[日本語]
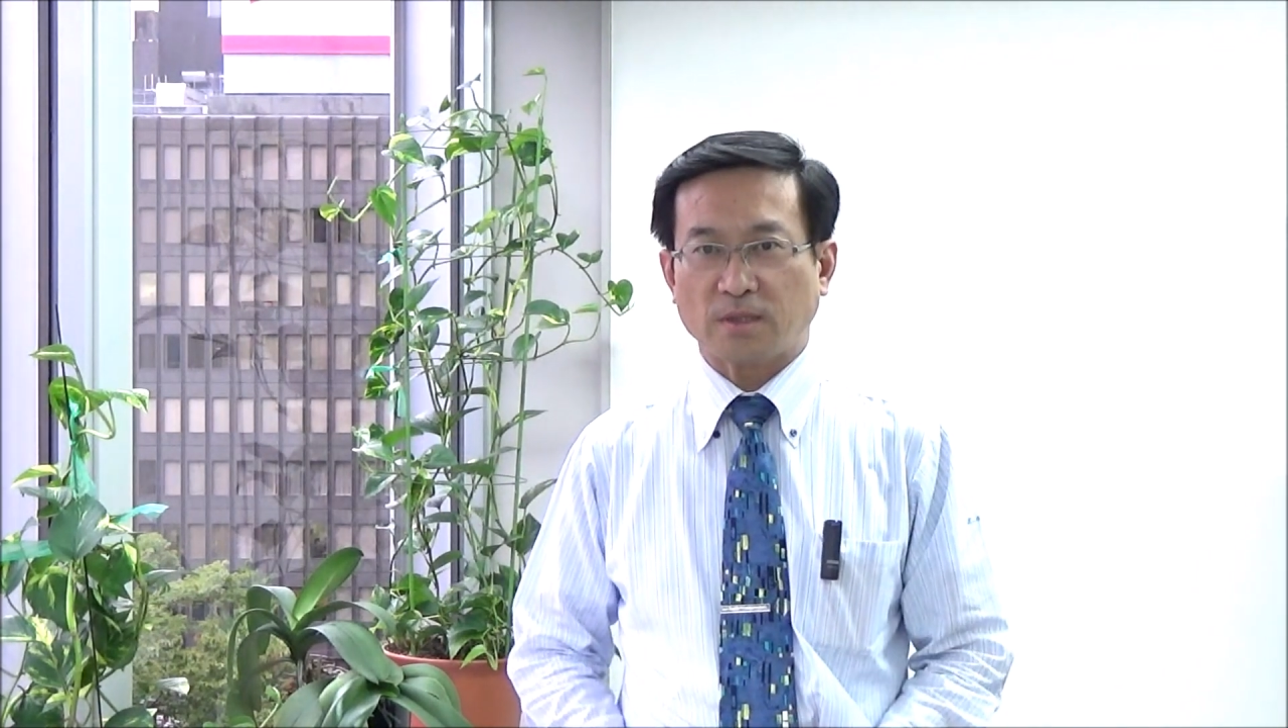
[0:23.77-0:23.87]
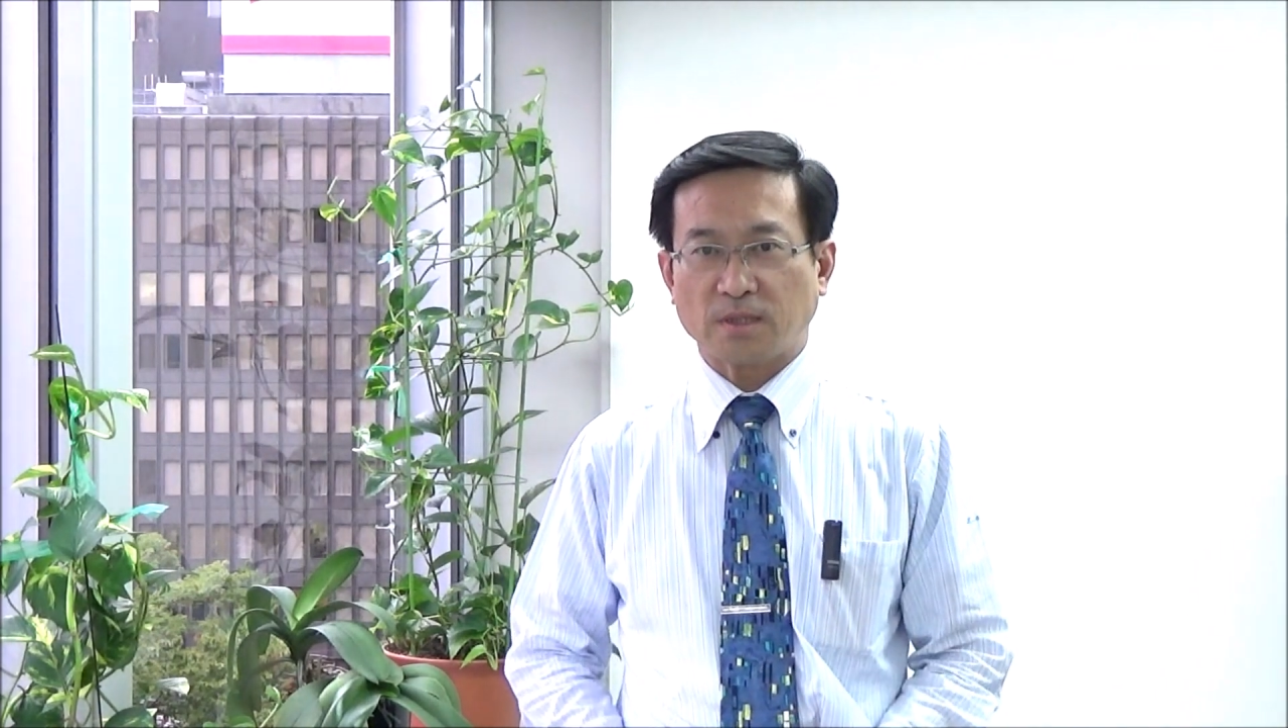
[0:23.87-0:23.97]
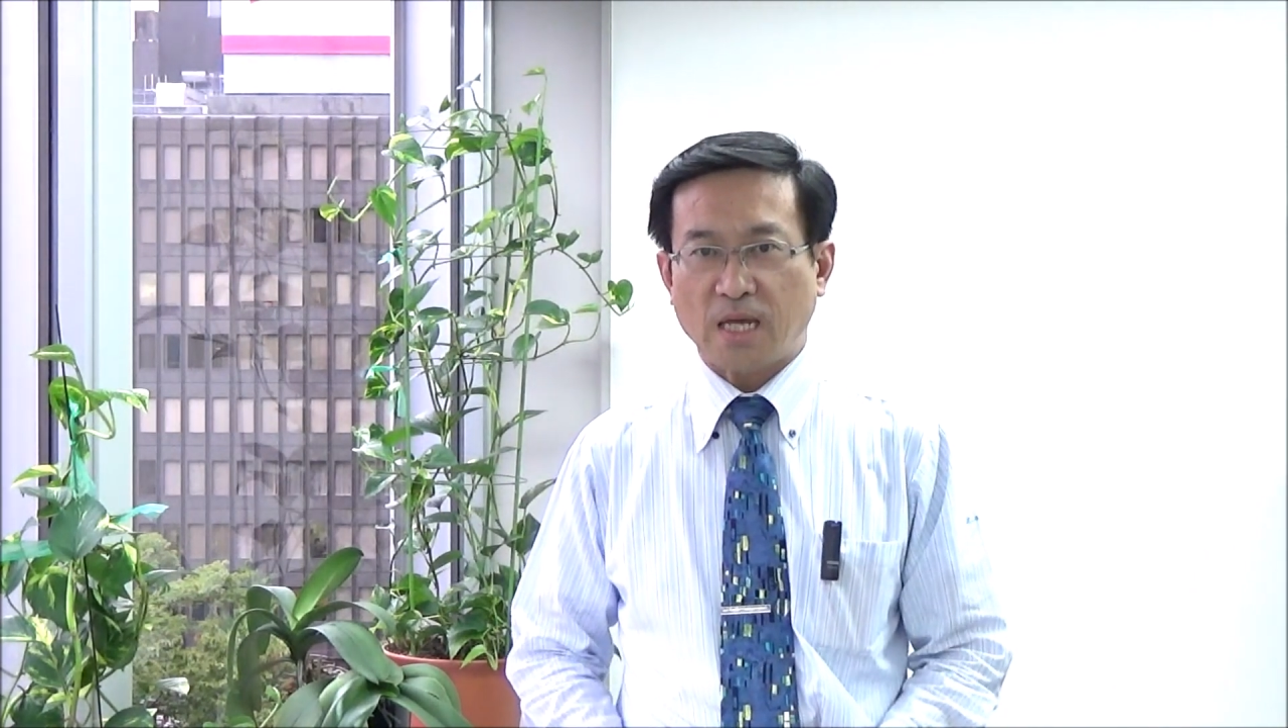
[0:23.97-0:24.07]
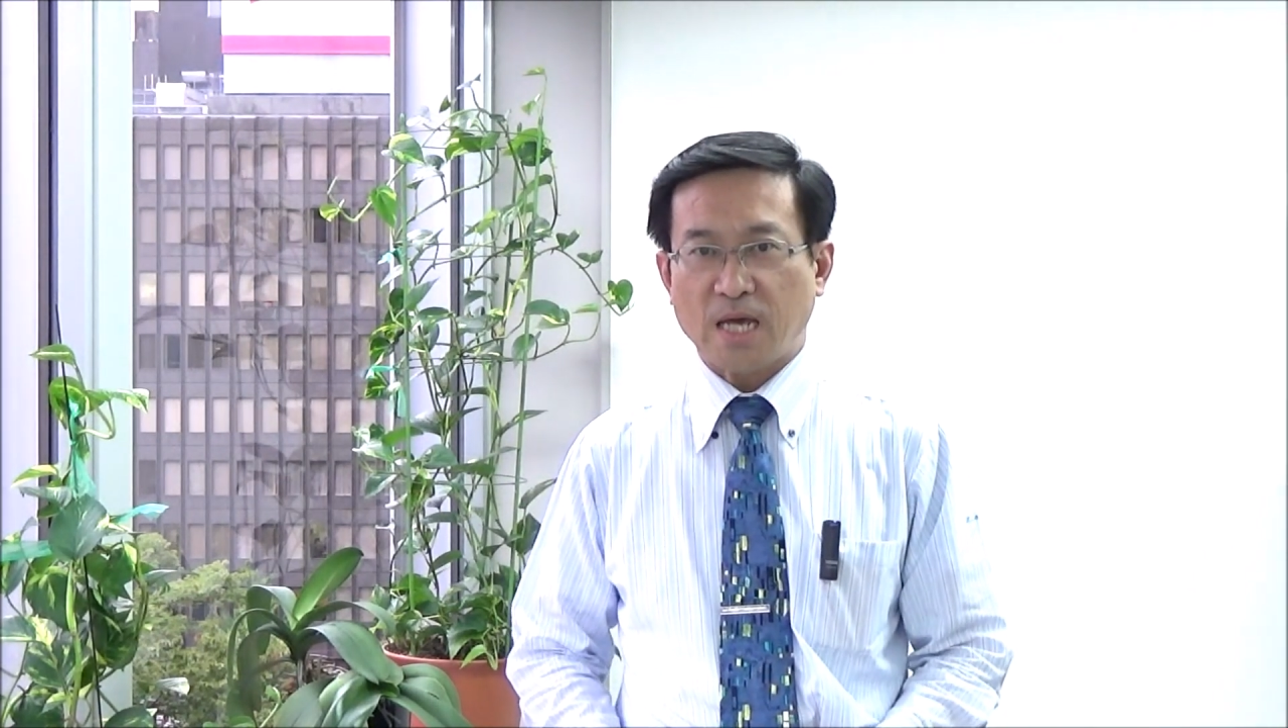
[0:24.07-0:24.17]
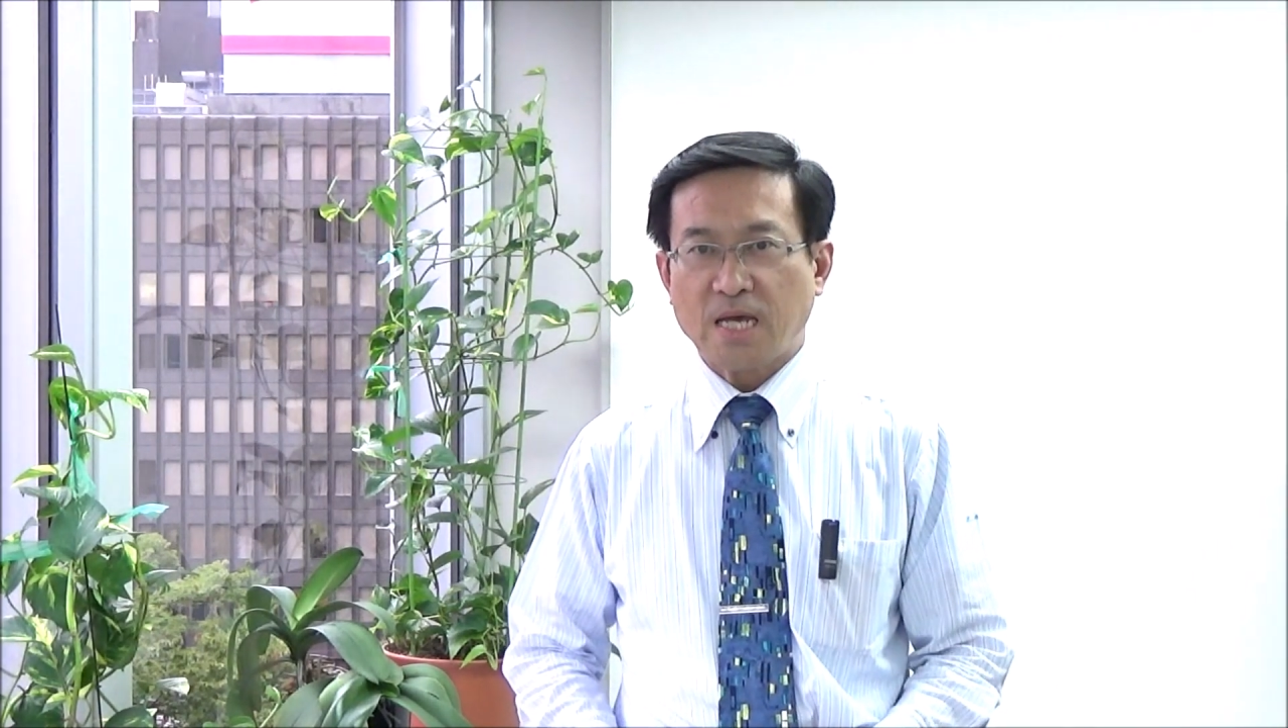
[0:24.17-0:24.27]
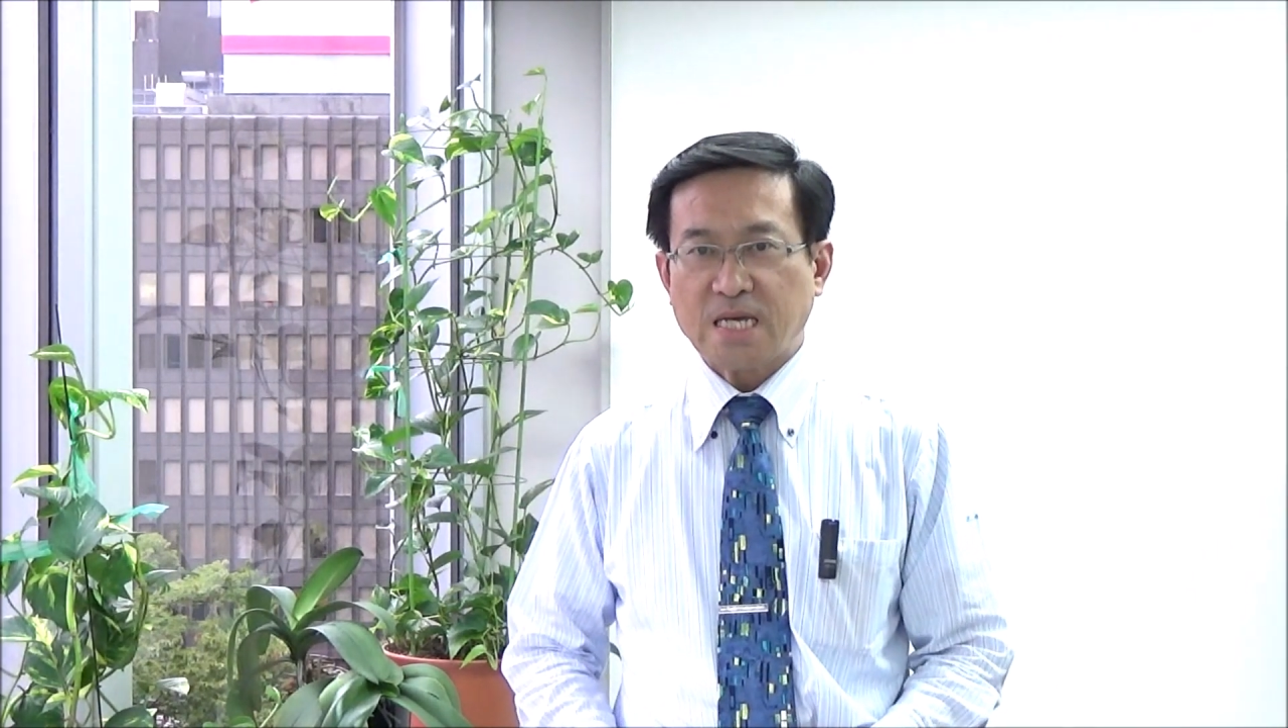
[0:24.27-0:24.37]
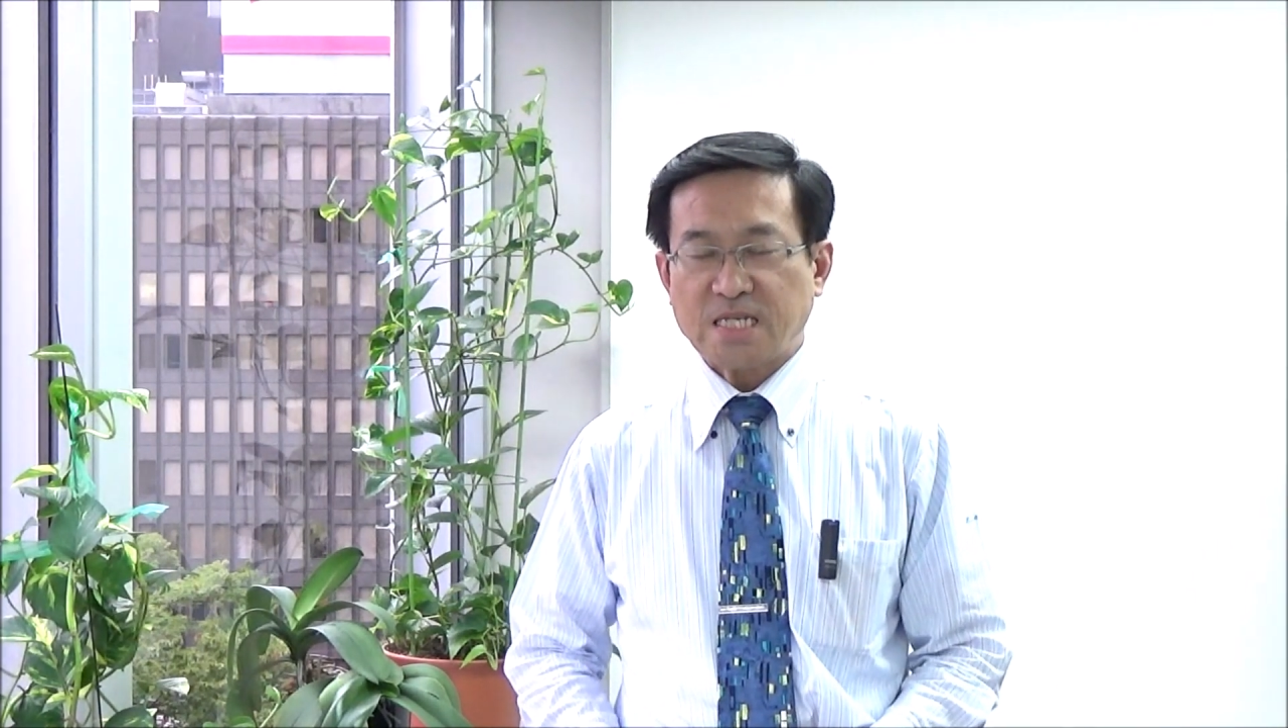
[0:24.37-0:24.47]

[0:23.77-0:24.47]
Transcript: ですね「